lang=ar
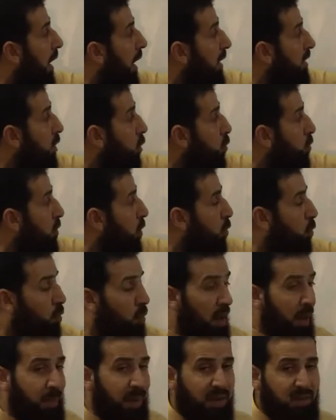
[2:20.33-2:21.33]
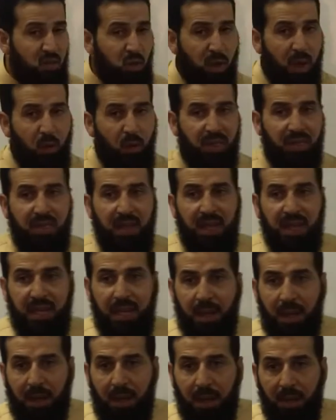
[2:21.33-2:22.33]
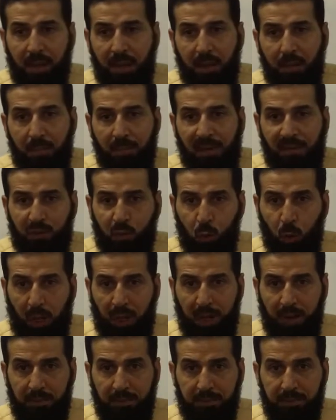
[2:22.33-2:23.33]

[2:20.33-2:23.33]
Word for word: أن تكون الأولى مكسورة والثانية مفتوحه